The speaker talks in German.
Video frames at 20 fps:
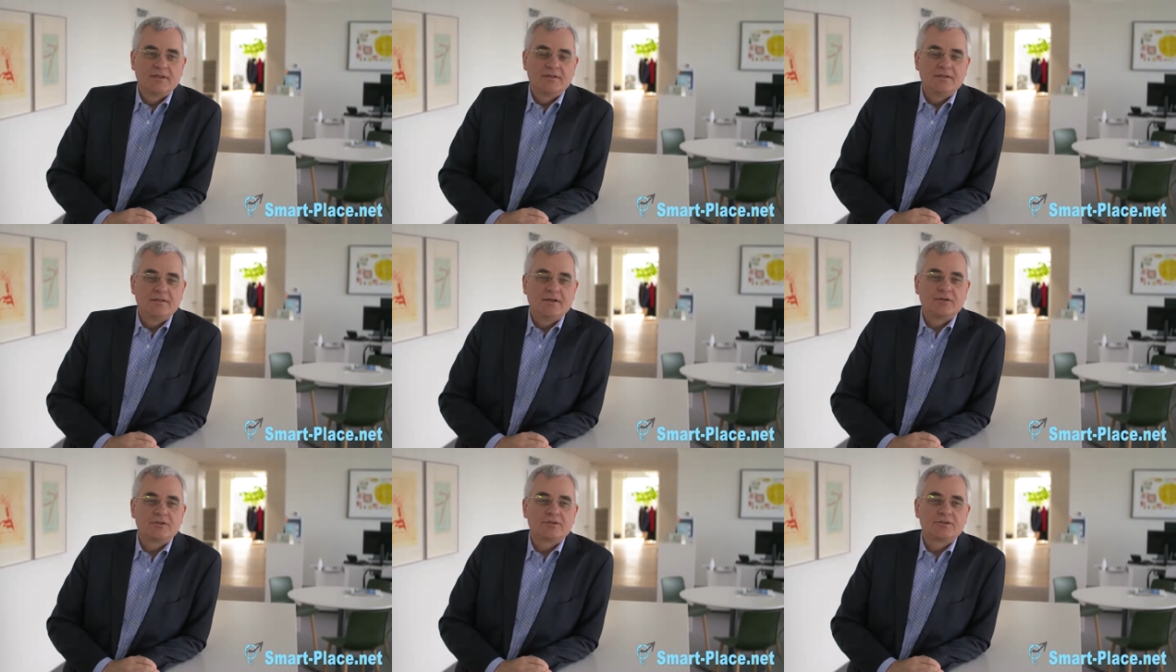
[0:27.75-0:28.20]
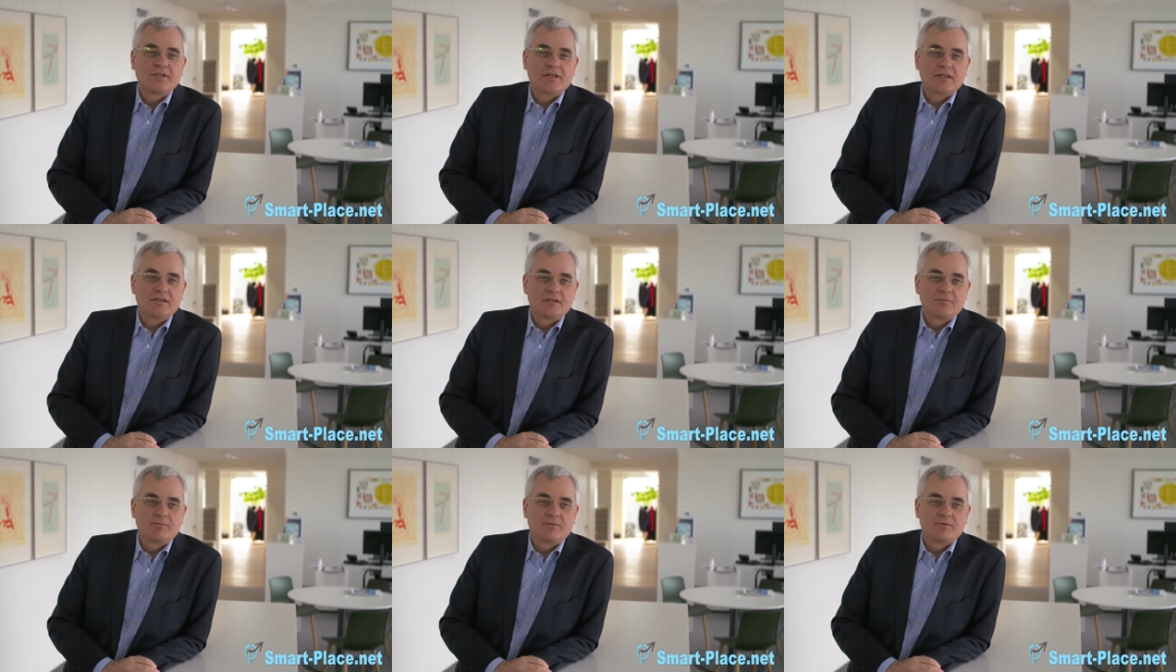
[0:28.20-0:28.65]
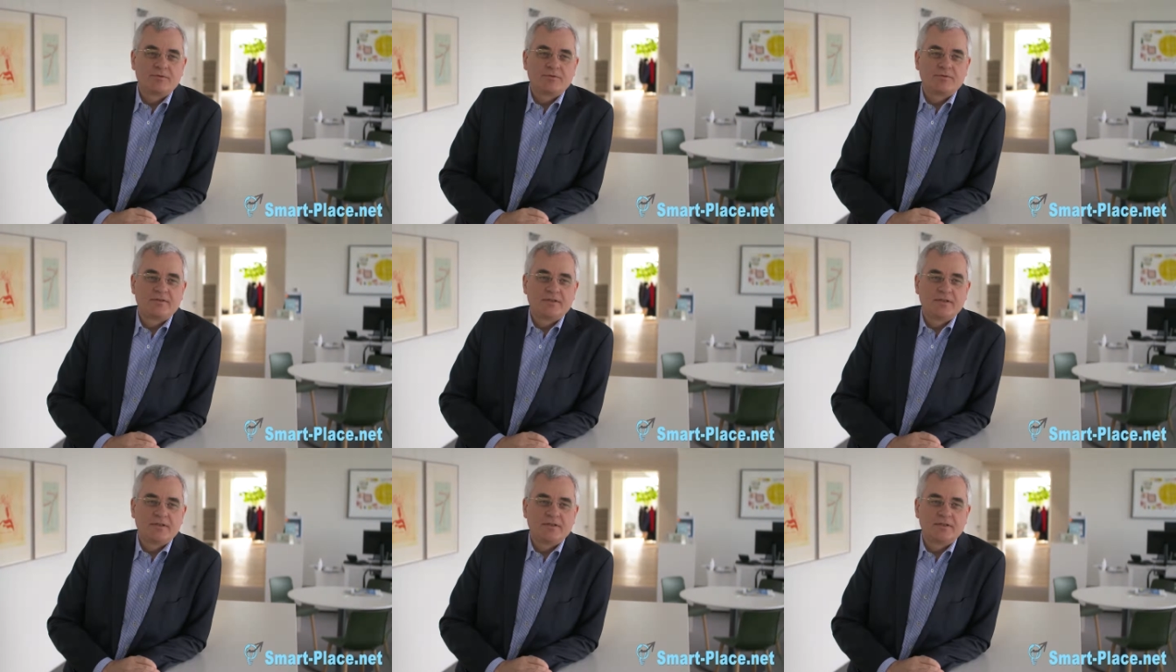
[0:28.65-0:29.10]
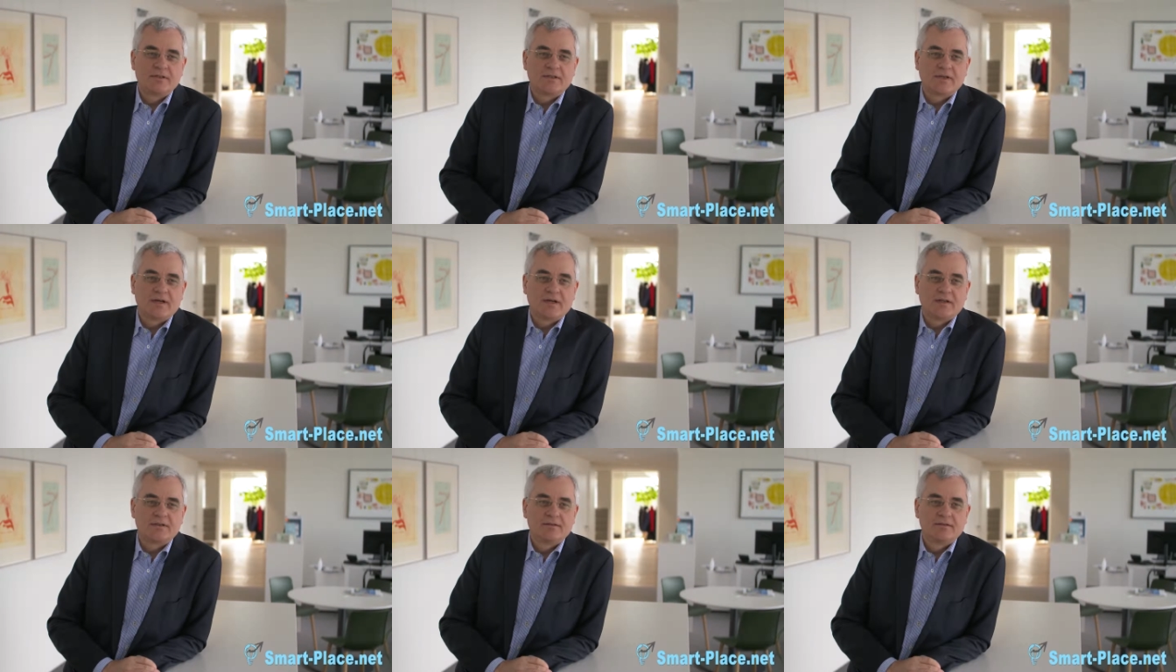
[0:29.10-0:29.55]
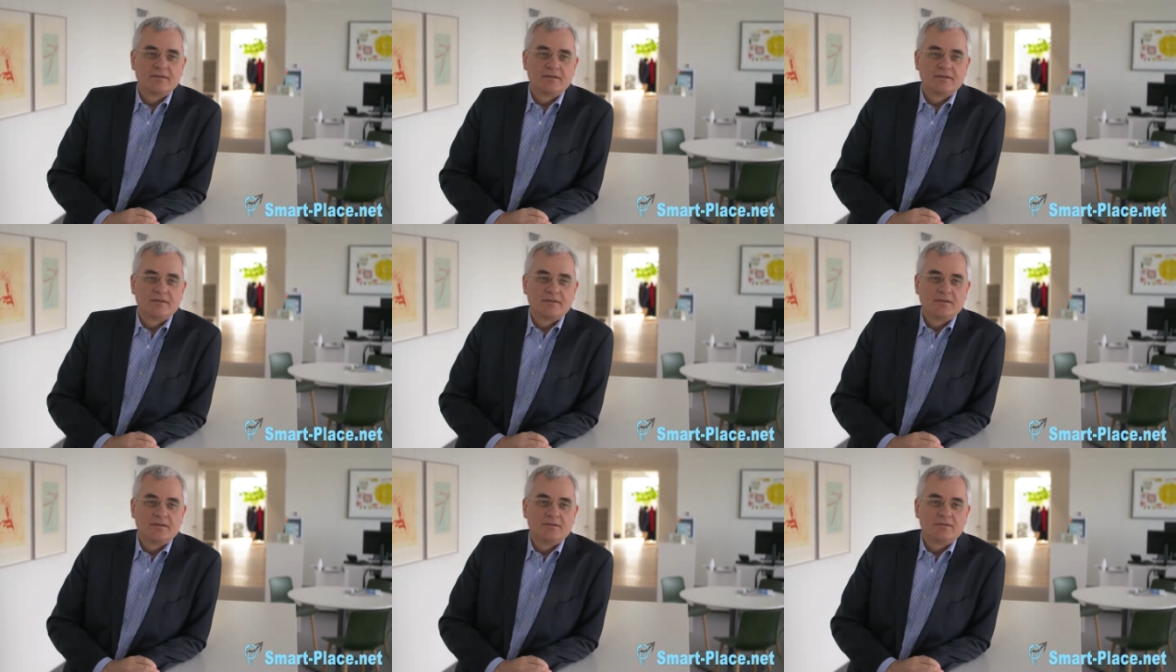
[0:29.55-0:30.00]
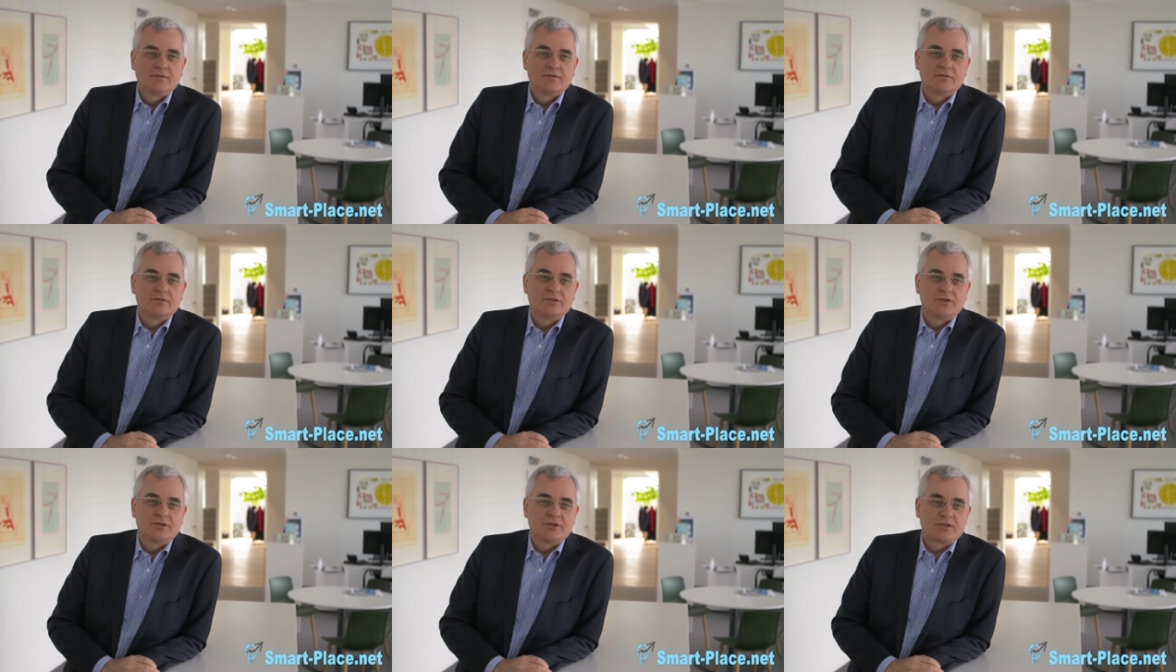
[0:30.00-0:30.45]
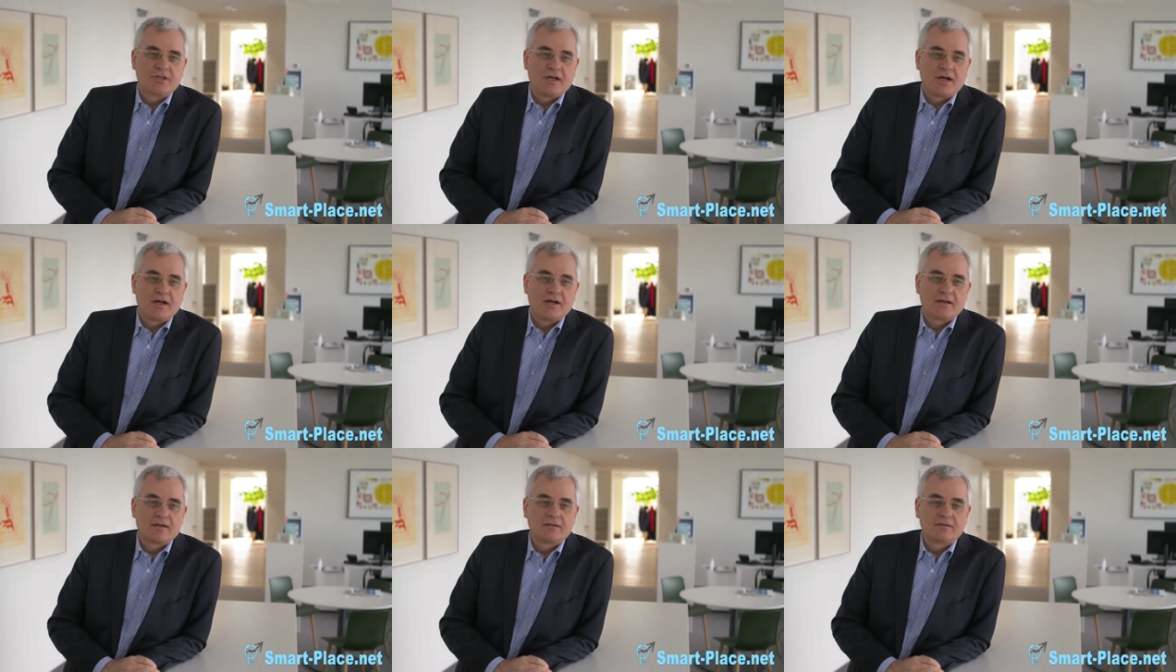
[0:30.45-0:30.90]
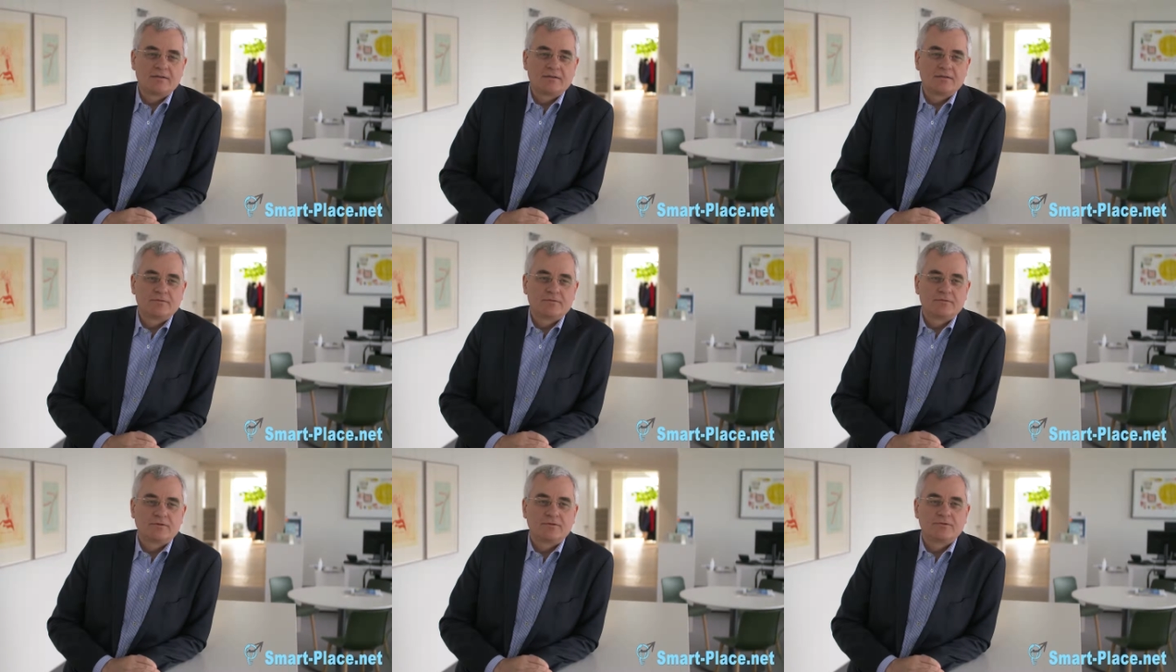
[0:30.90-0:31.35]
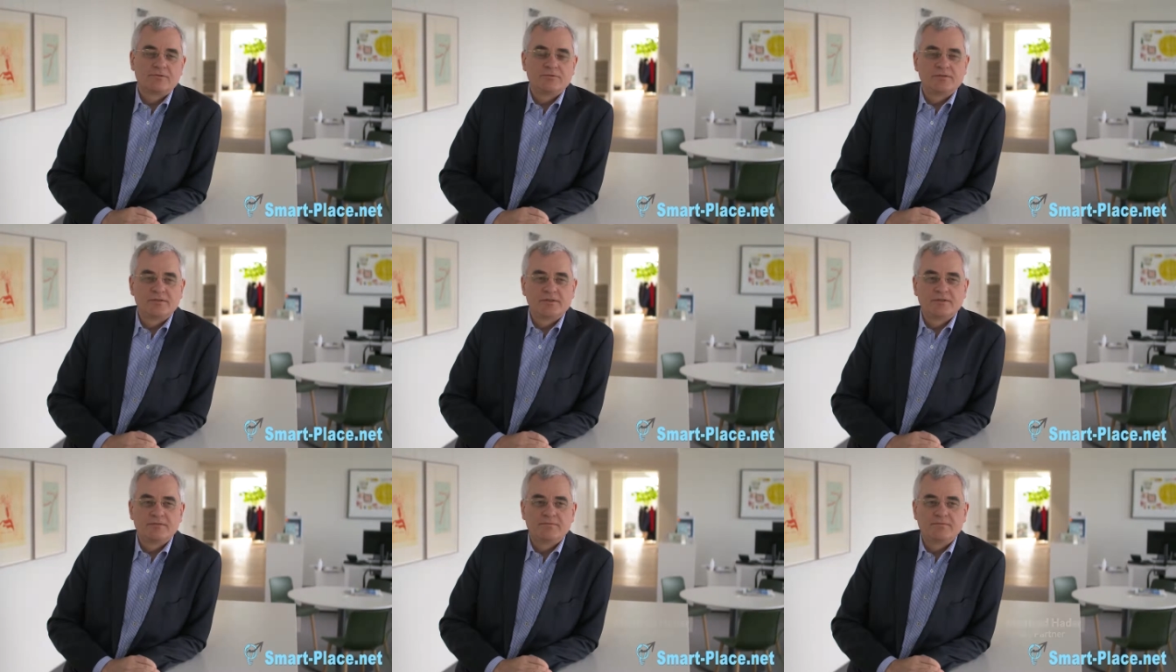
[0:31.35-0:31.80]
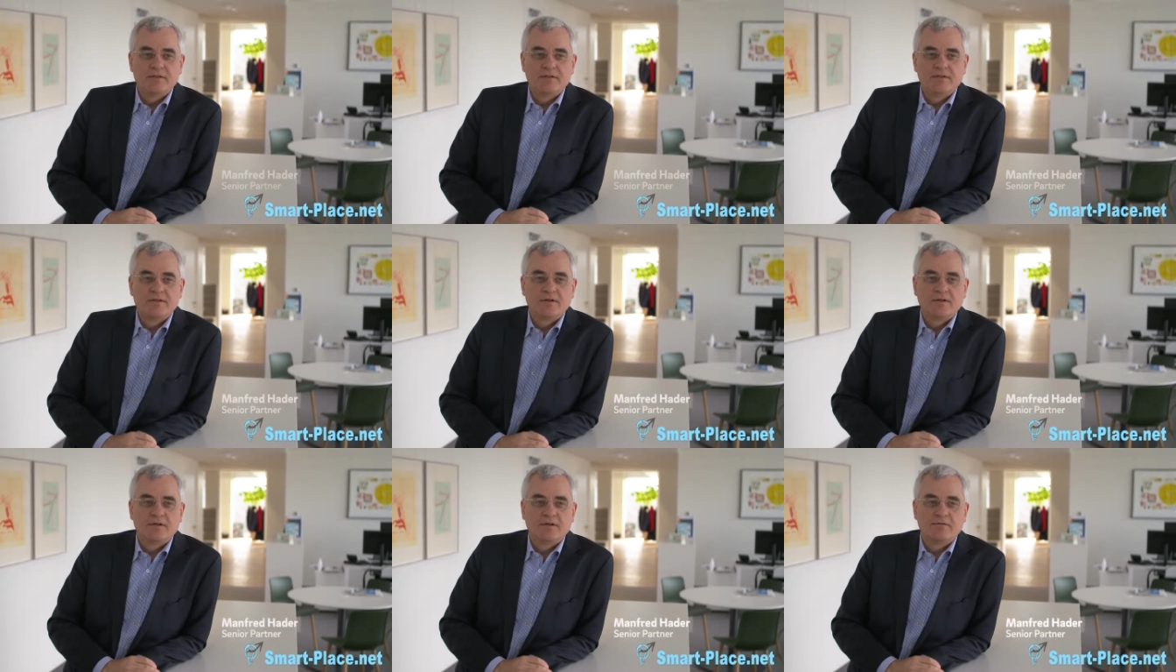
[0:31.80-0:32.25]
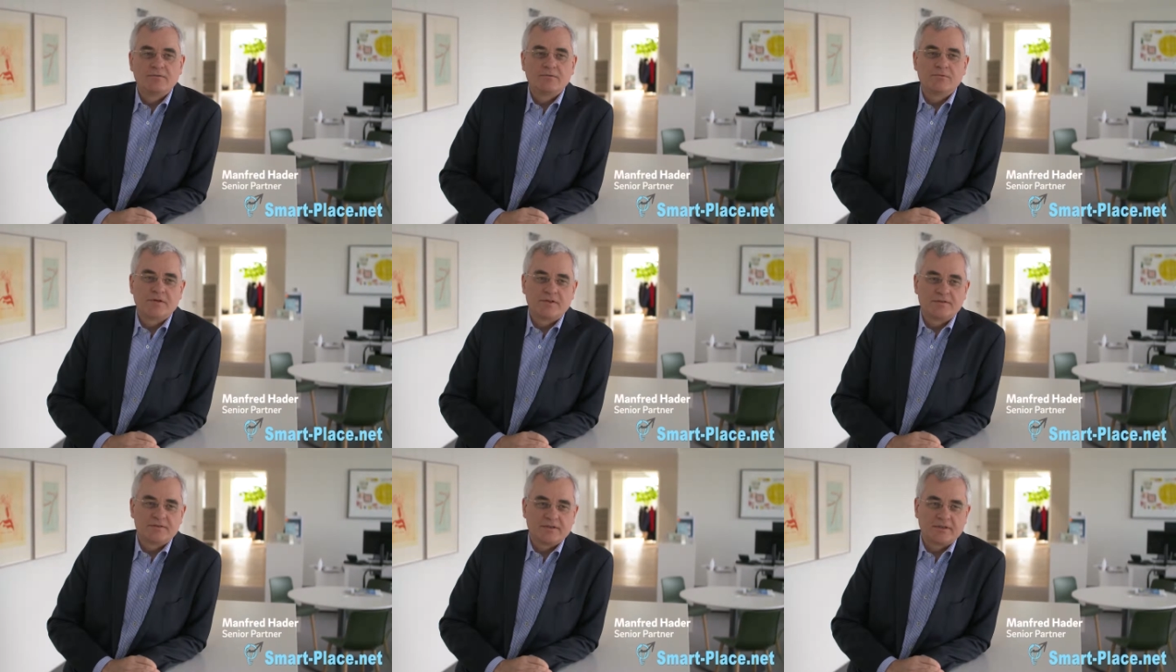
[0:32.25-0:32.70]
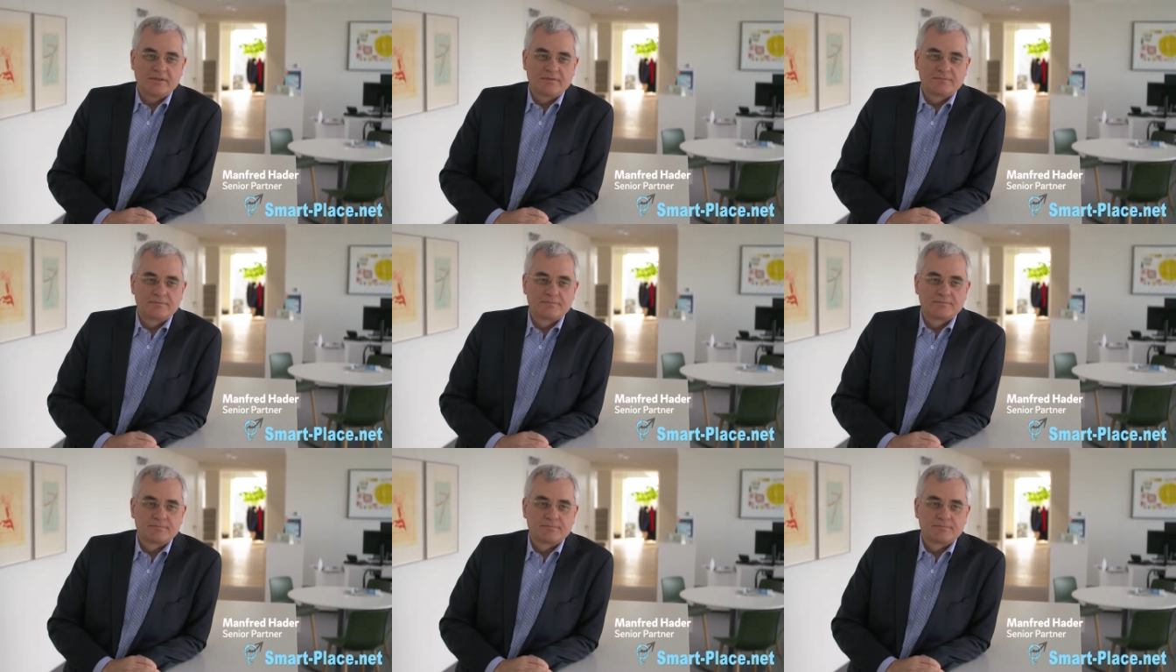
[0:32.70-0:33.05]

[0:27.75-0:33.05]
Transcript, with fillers: die auch stetig produzieren kann durch die starken und kontinuierlichen Winde auf hoher See.